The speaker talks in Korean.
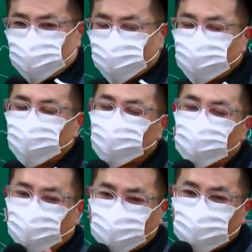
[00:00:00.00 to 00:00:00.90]
등기부를
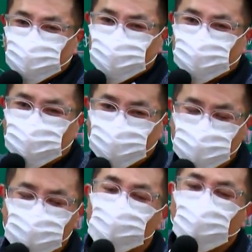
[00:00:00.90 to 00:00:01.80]
만드는
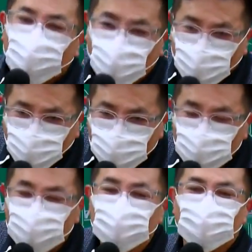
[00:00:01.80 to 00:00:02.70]
등기를
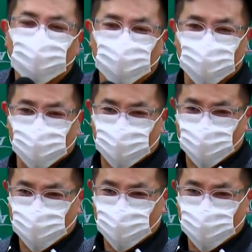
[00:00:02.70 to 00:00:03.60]
보존 등기라 그러는
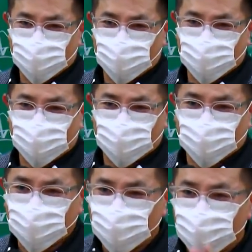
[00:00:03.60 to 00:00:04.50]
거야.
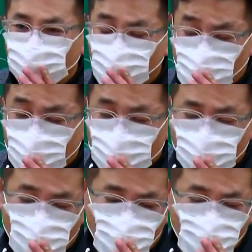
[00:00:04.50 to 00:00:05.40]
그래서
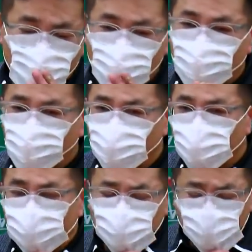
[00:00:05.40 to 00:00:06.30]
처음에
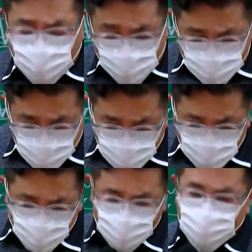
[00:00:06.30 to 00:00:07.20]
등기부를
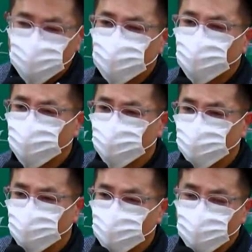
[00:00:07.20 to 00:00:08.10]
창설 신설하는
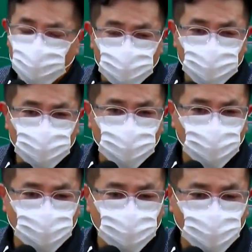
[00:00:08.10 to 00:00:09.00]
등기를 무슨
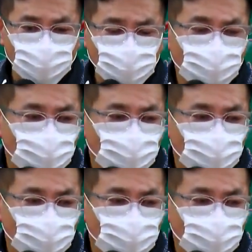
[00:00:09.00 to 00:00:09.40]
등기라고 한다고요?